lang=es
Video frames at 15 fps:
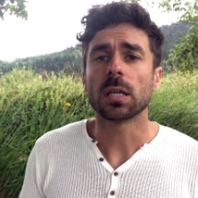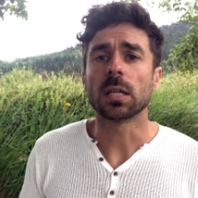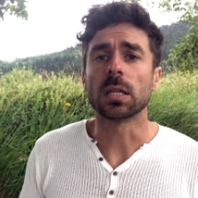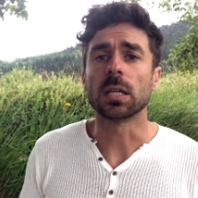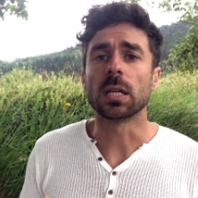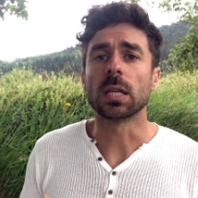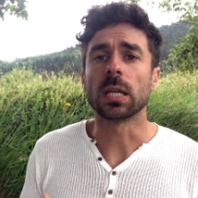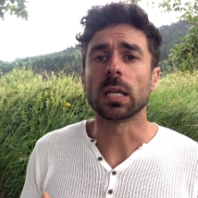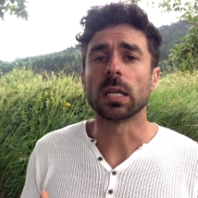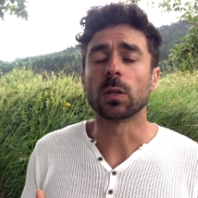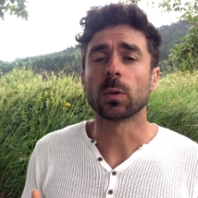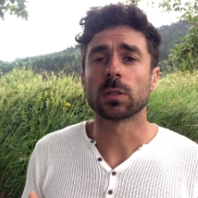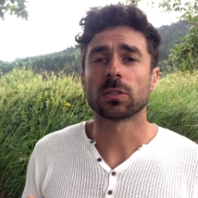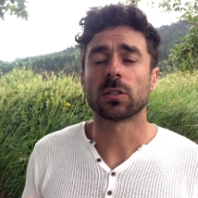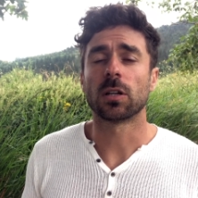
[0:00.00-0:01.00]
y,
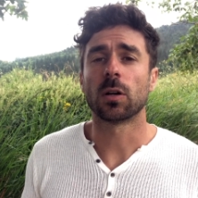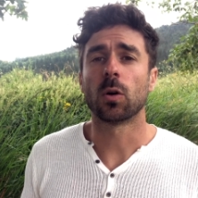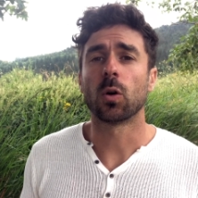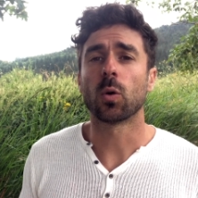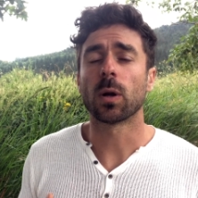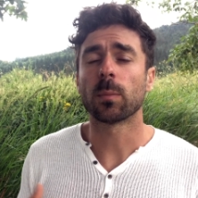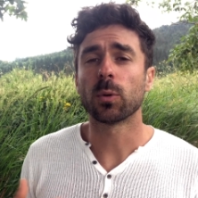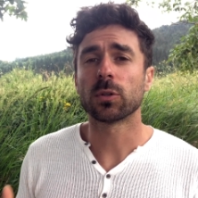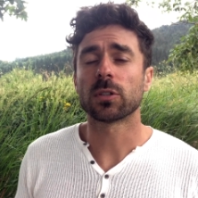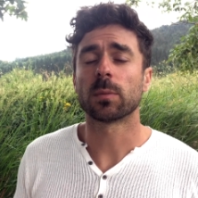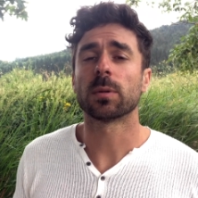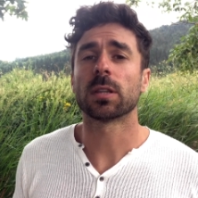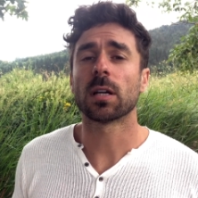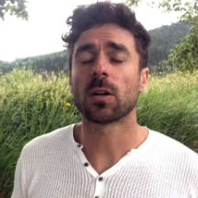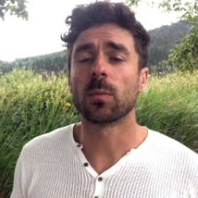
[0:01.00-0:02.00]
nuestro cuerpo
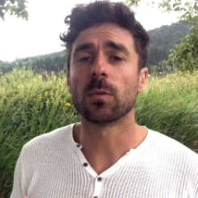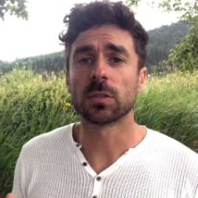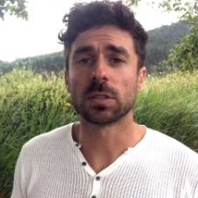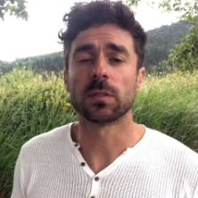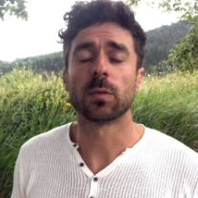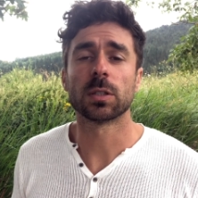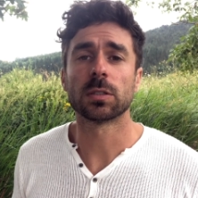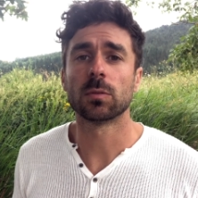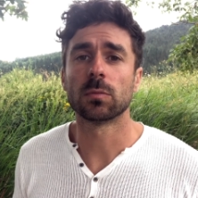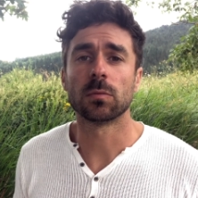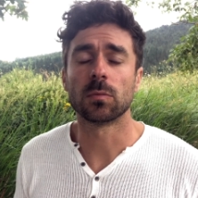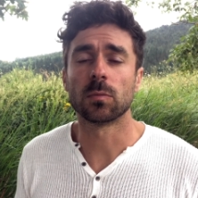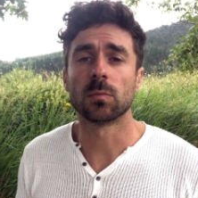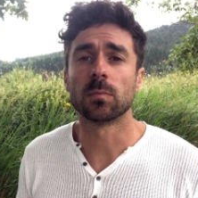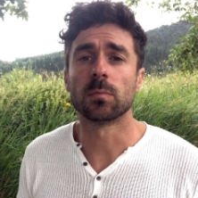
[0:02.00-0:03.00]
interpreta como si fuese
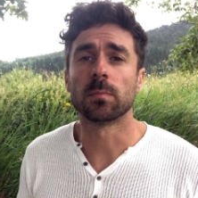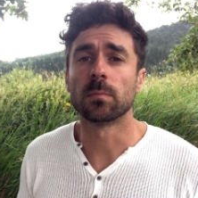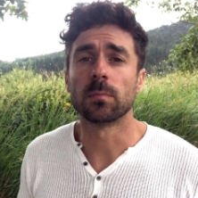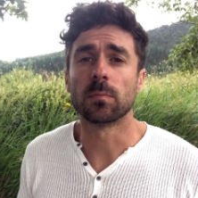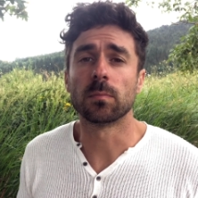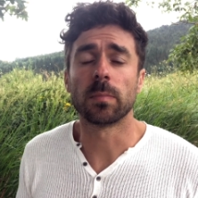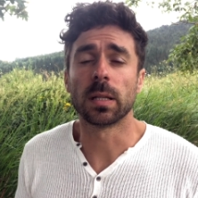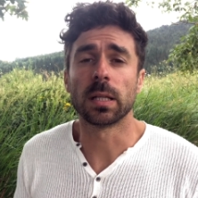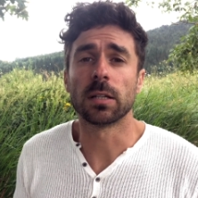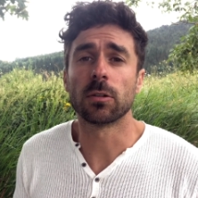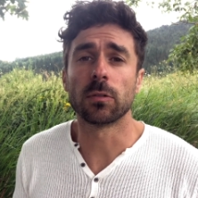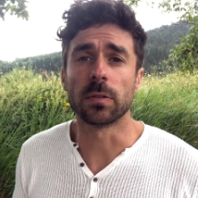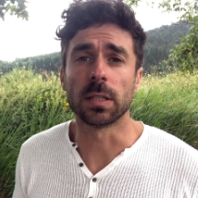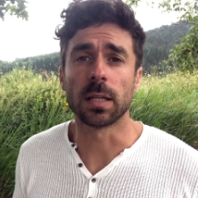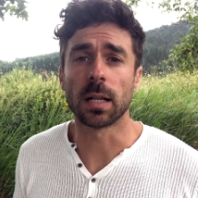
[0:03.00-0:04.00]
un, un
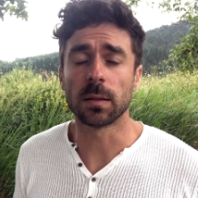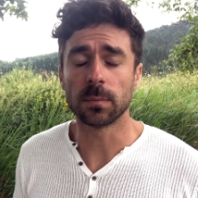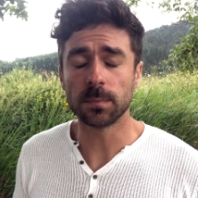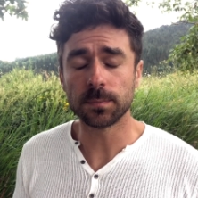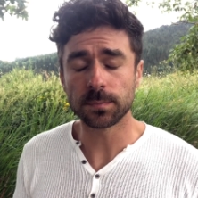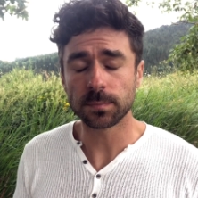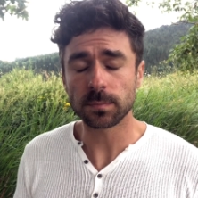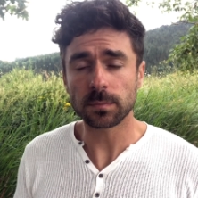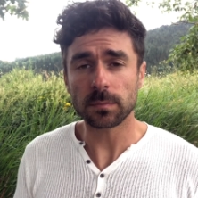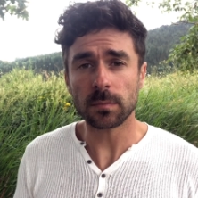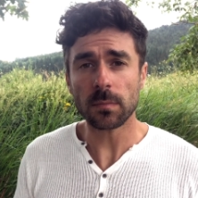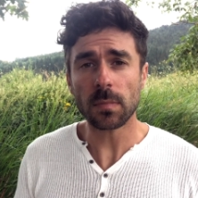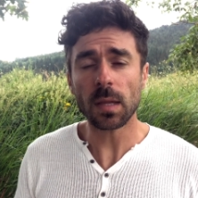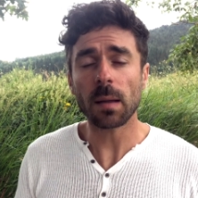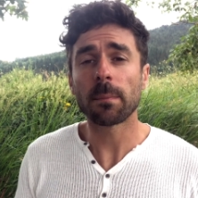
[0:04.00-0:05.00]
peligro vital.
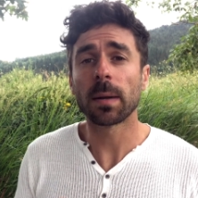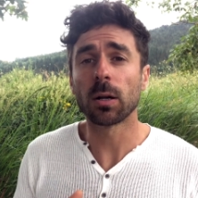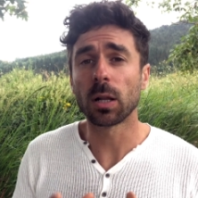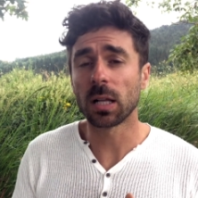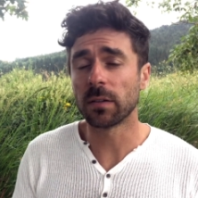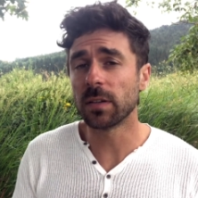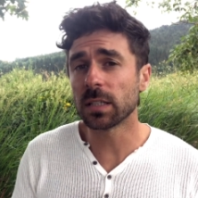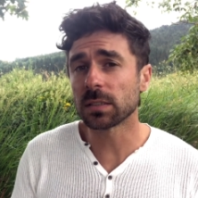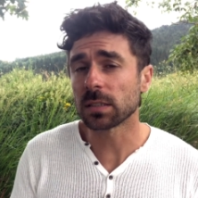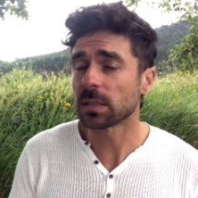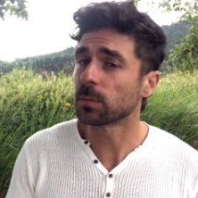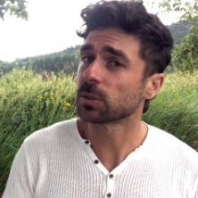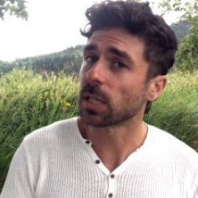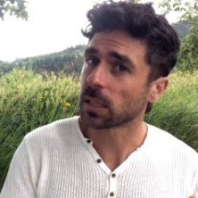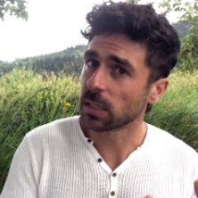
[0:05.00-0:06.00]
Pero a la vez
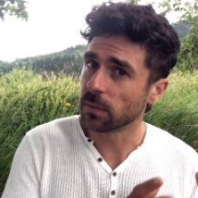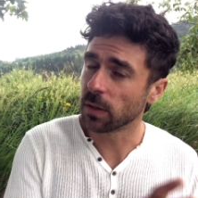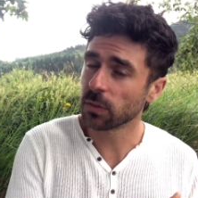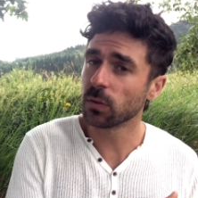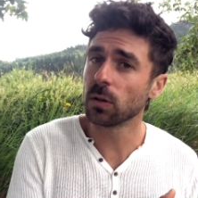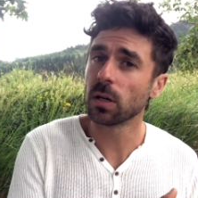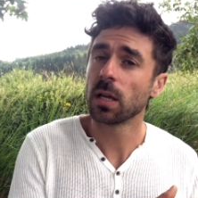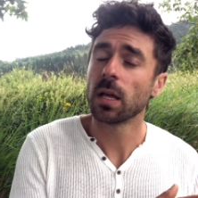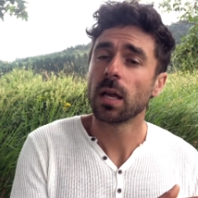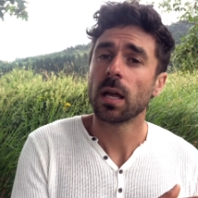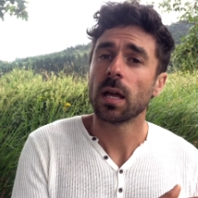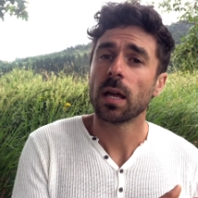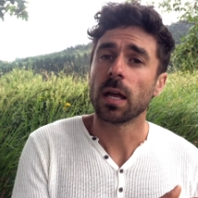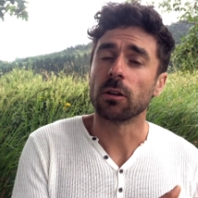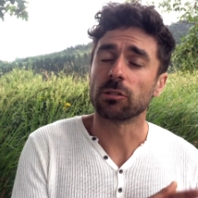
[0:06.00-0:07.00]
estamos activando
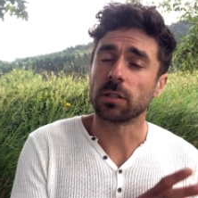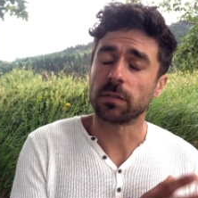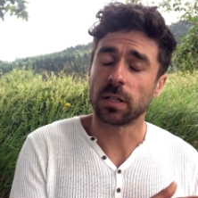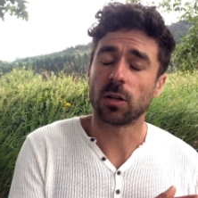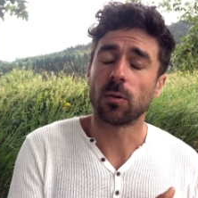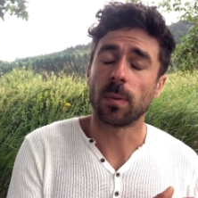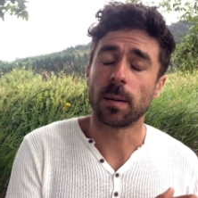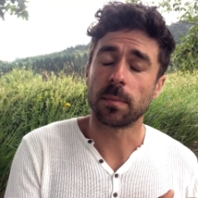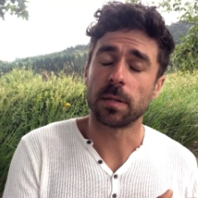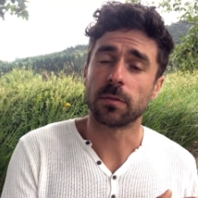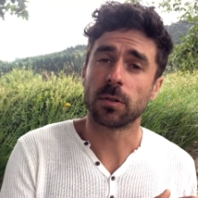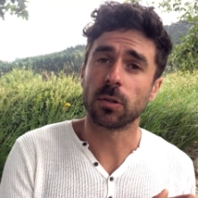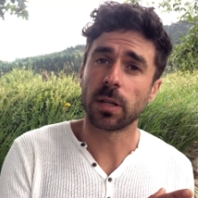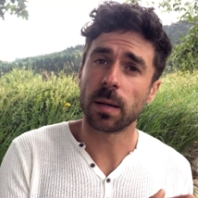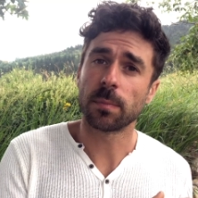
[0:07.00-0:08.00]
reflejo más de